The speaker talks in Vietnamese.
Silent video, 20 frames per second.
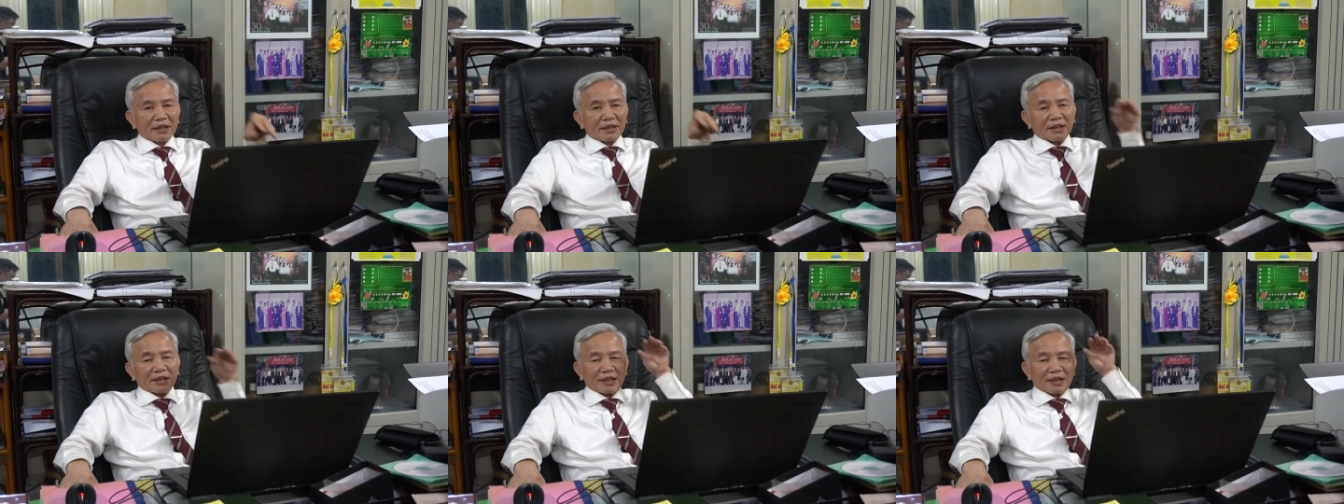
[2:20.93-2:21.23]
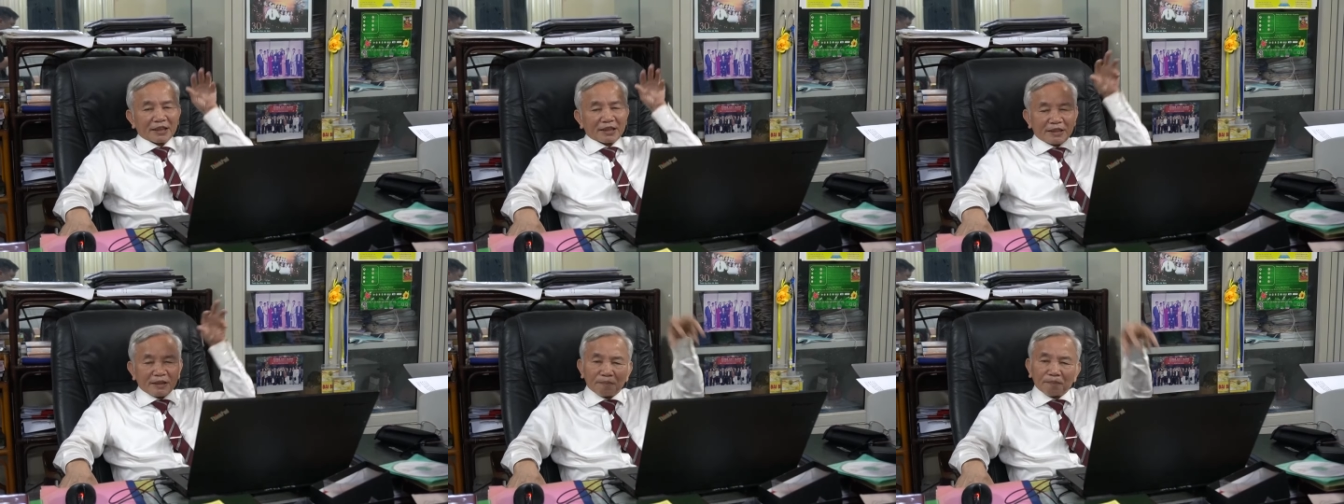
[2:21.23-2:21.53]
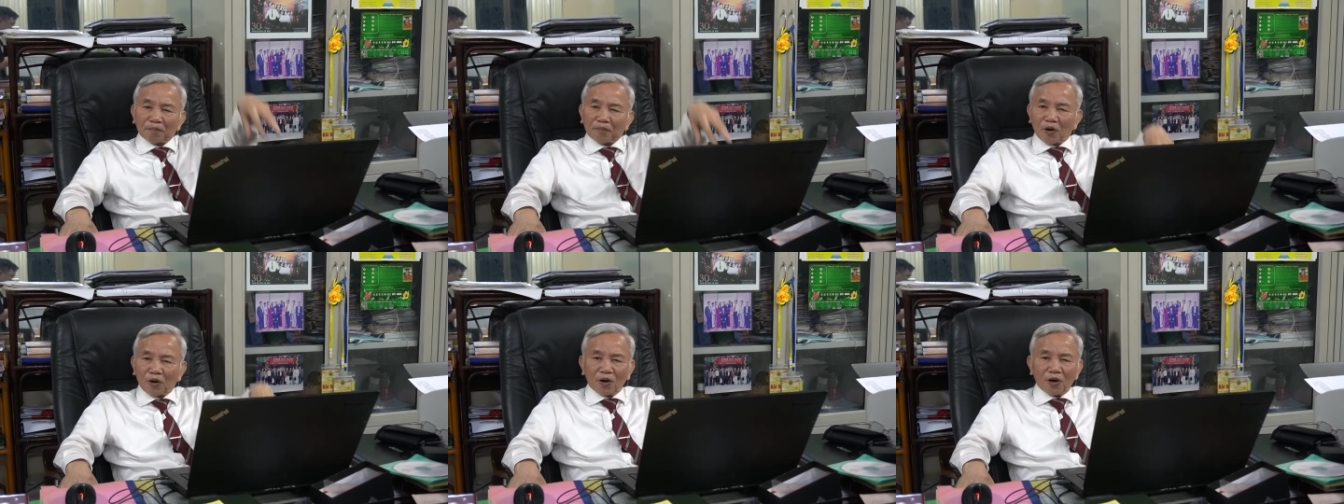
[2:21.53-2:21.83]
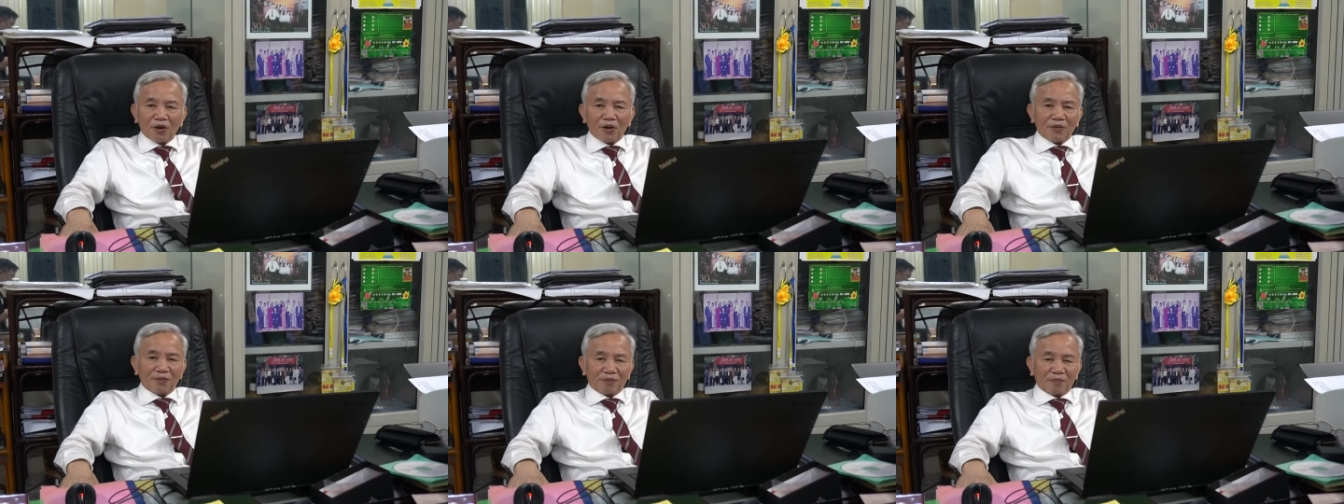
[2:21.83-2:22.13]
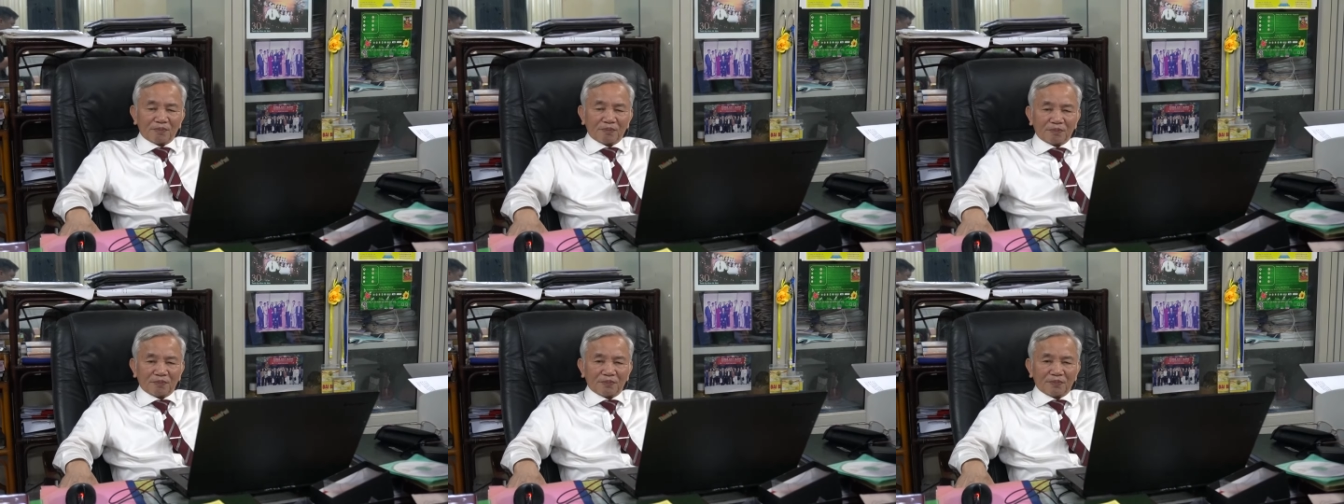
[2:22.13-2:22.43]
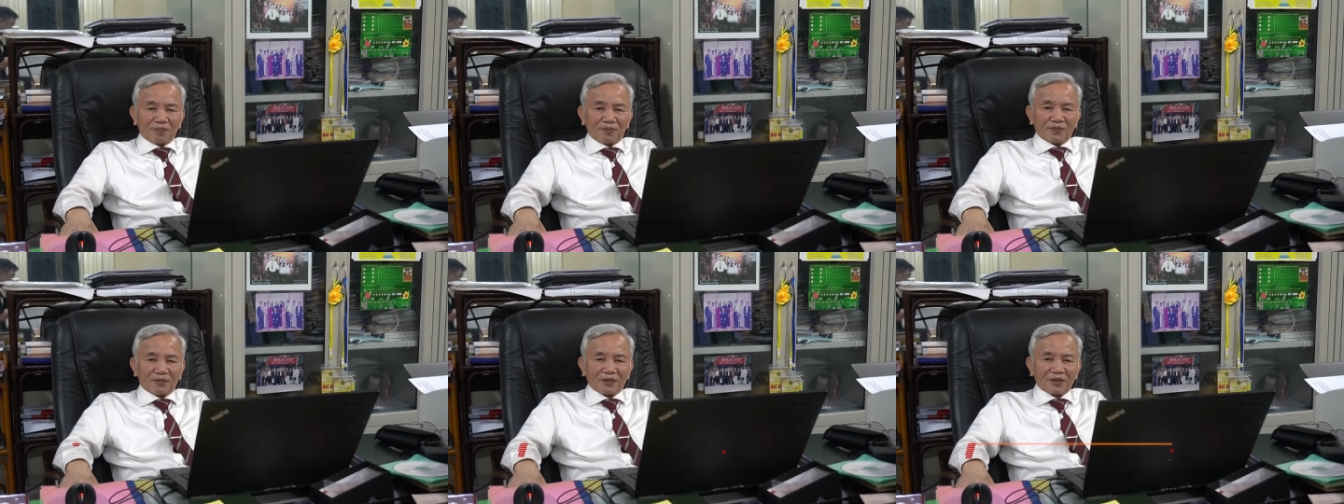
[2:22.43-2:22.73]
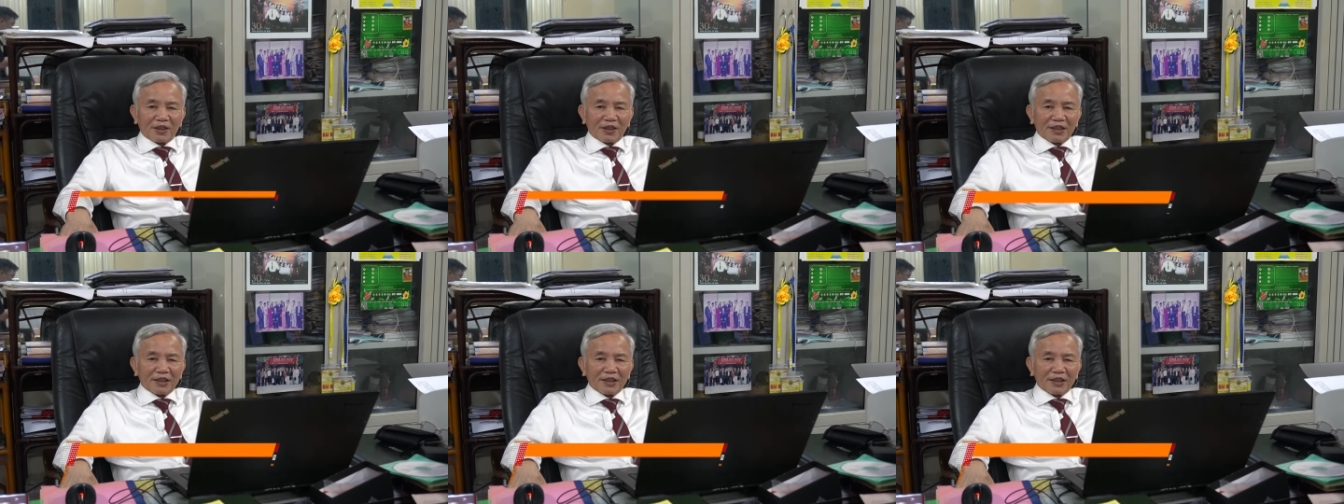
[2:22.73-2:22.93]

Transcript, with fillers: người ta chấp mộ cho